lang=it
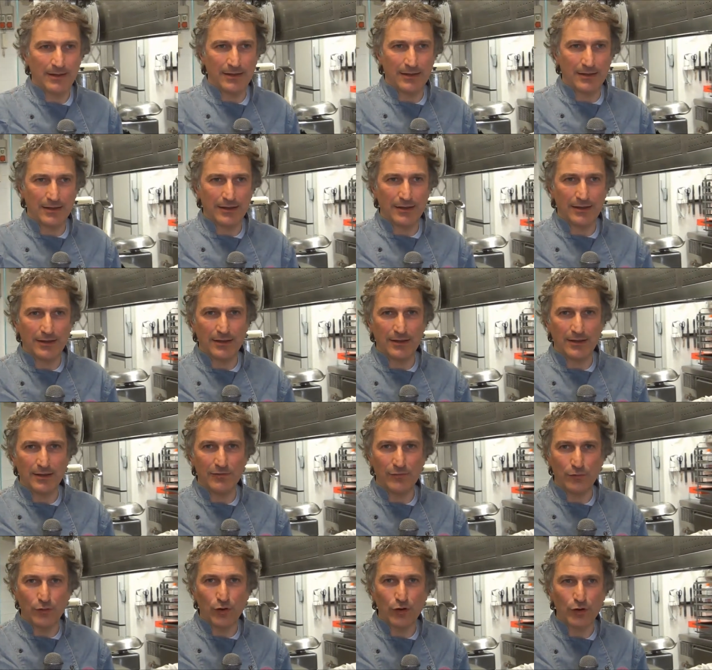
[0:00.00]
E
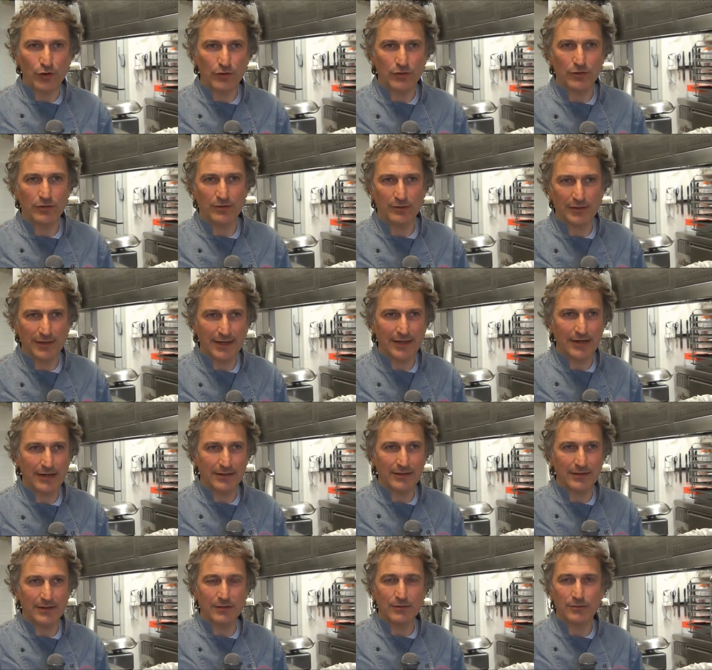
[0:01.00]
il forno
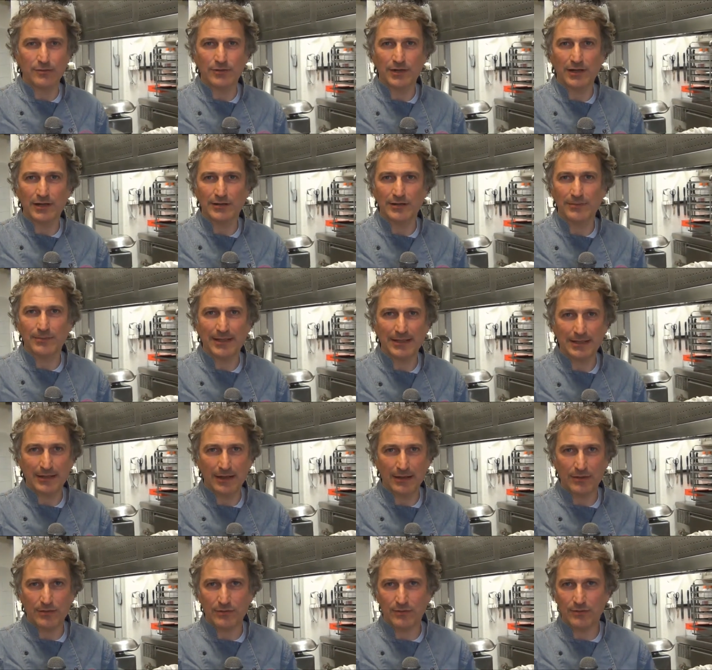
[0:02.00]
era addirittura
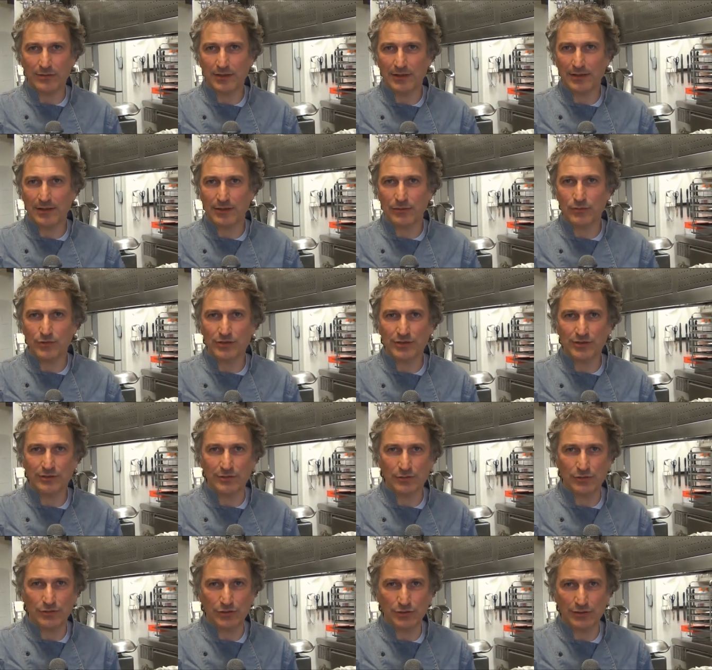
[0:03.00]
alimentato a gusci
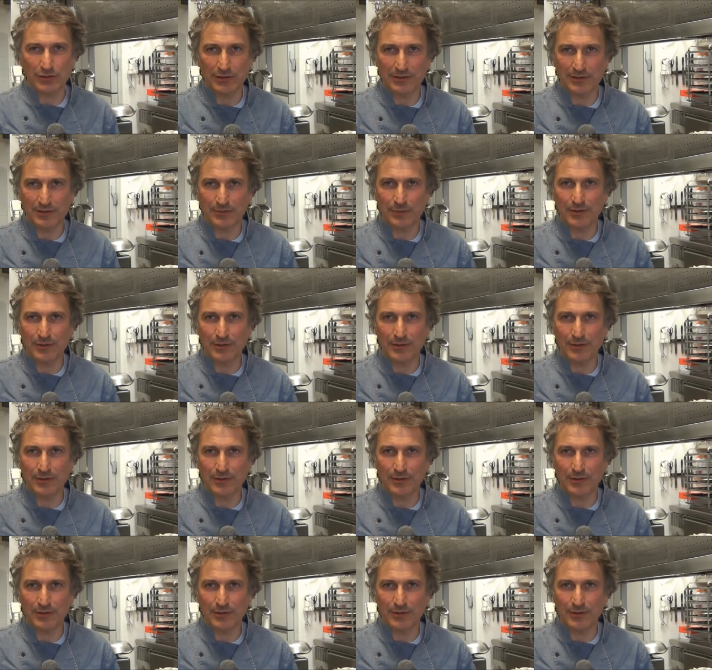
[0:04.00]
di nocciole,